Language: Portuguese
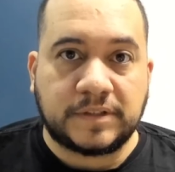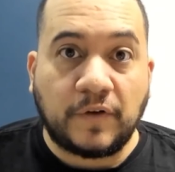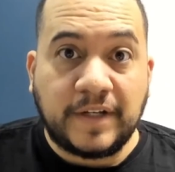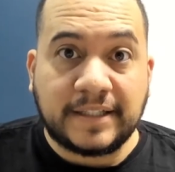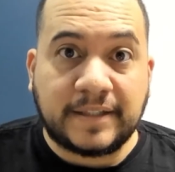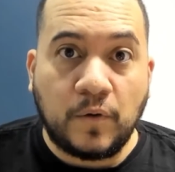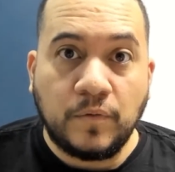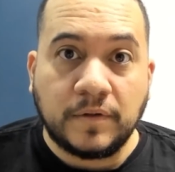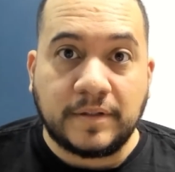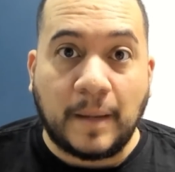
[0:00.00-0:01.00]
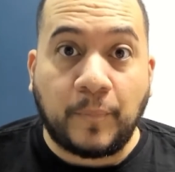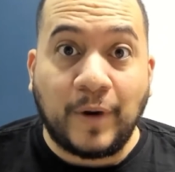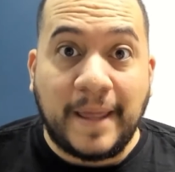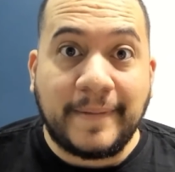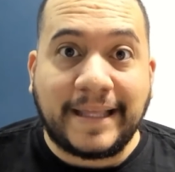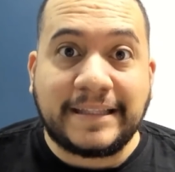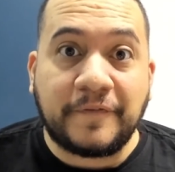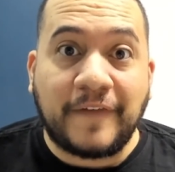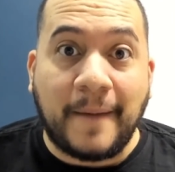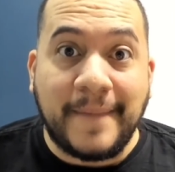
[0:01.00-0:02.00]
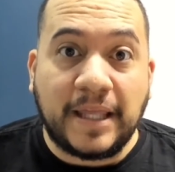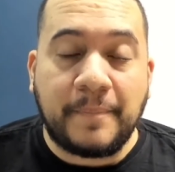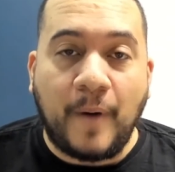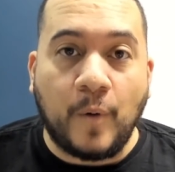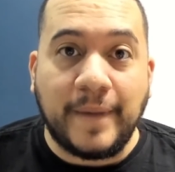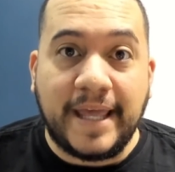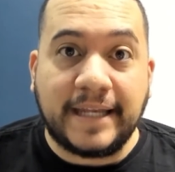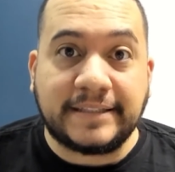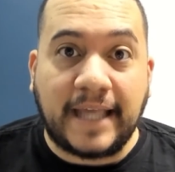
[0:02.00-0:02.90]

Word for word: Salve nação! E a polêmica entre Flamengo e Palmeiras,